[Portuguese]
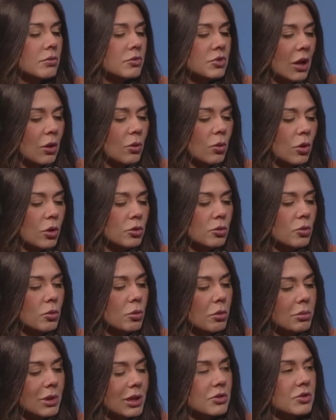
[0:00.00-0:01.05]
De acordo com
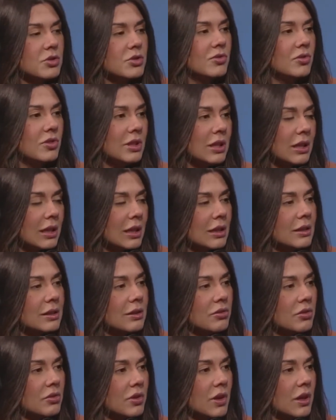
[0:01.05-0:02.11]
o momento de vida que ela
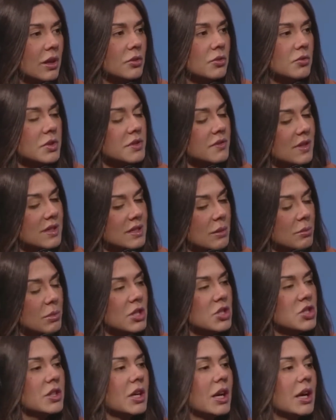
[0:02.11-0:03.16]
está vivendo, você vai
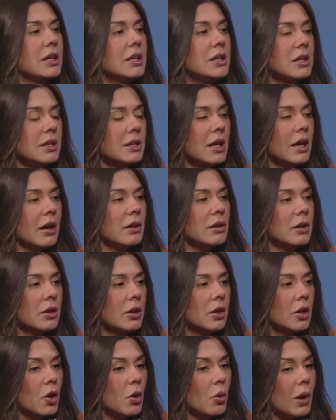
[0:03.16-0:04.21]
saber extrair
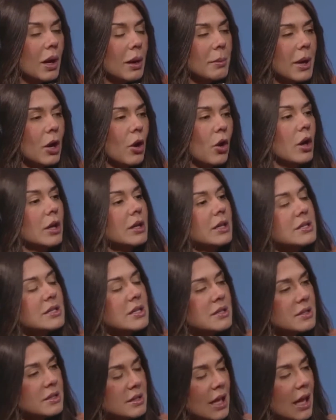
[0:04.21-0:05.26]
dela qual é a maior
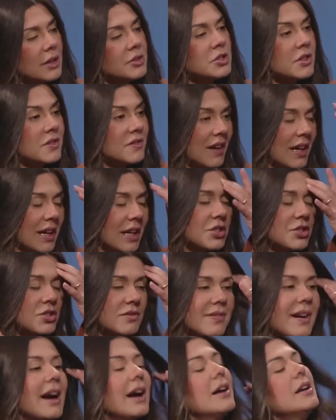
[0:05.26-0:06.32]
necessidade que vai
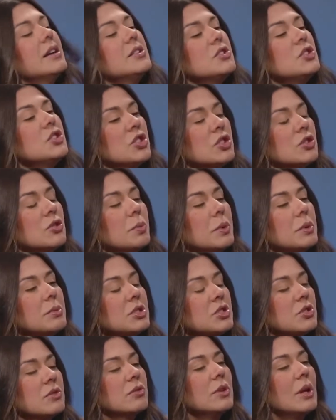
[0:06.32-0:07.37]
ativar esse instinto
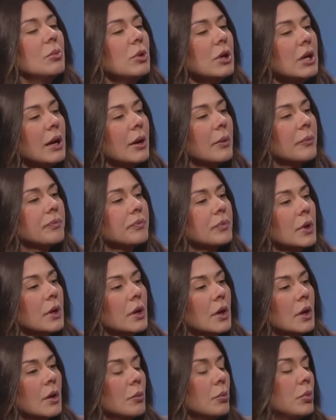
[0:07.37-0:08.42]
primitivo da mulher.
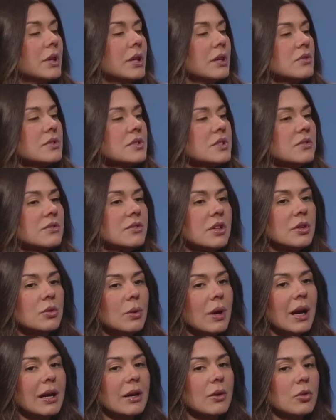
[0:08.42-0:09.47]
Por que, que você vê o
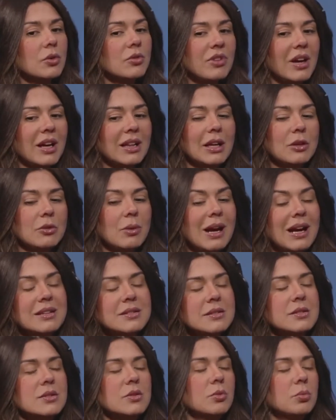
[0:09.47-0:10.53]
cara quando vai lá no
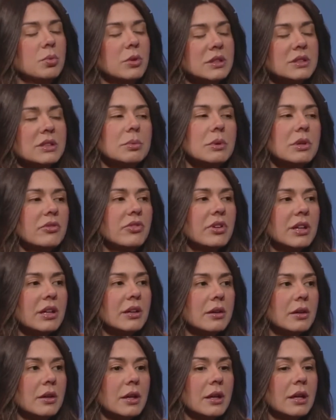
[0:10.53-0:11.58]
cassino, por exemplo, ele
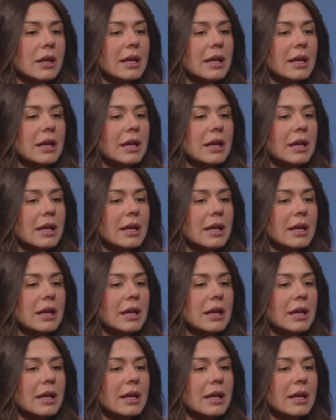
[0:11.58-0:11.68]
fica.